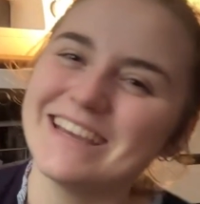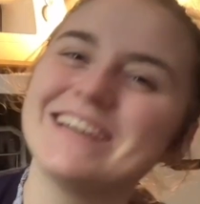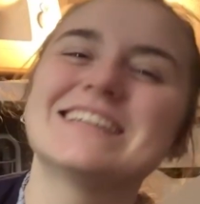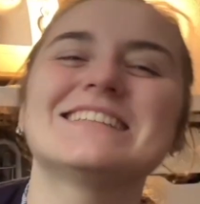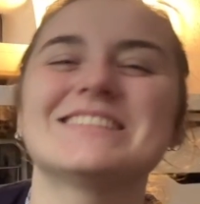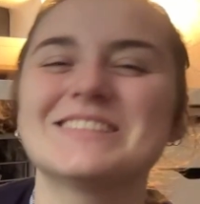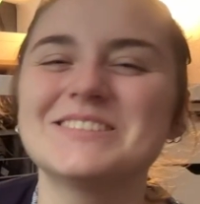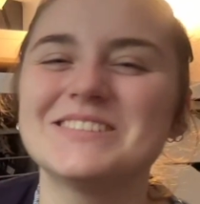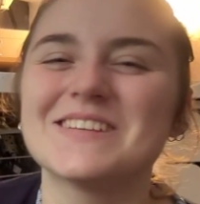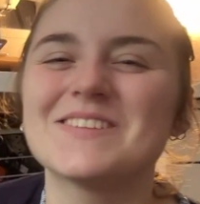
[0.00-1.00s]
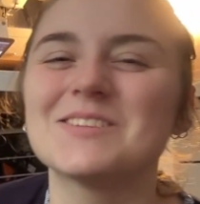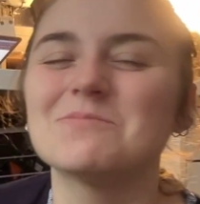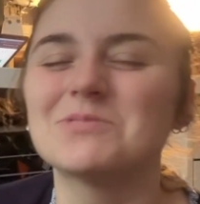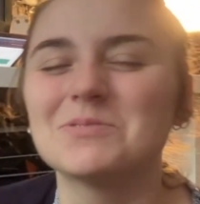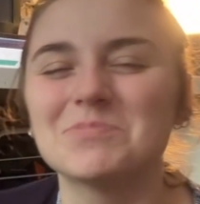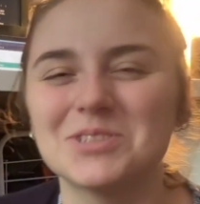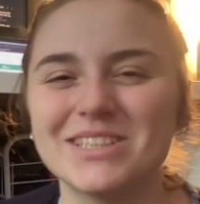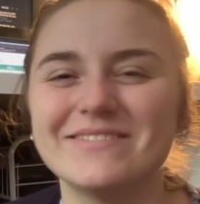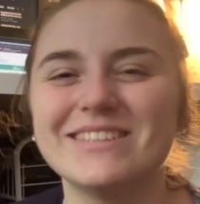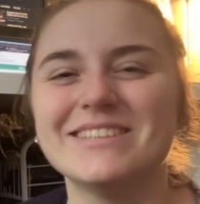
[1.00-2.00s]
Et en attendant, je vous dis à bientôt pour une
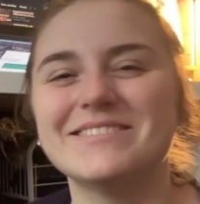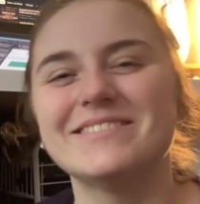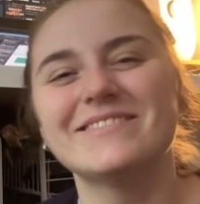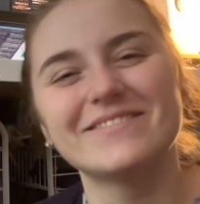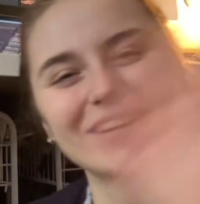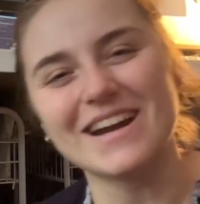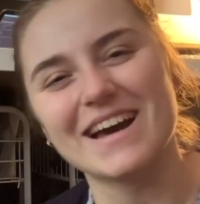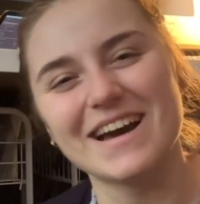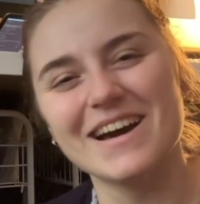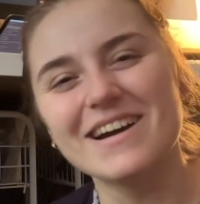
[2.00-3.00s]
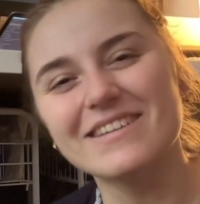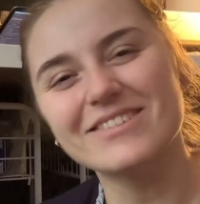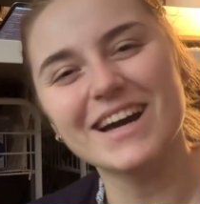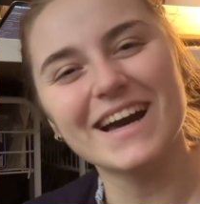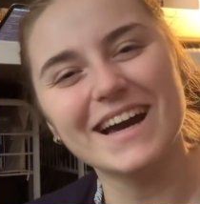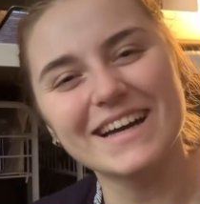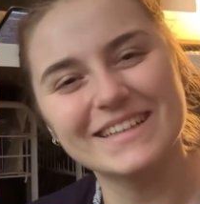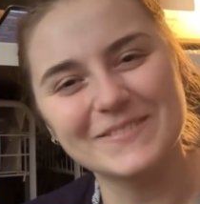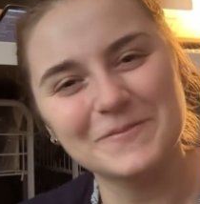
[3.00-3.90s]
prochaine vidéo. Voilà, au revoir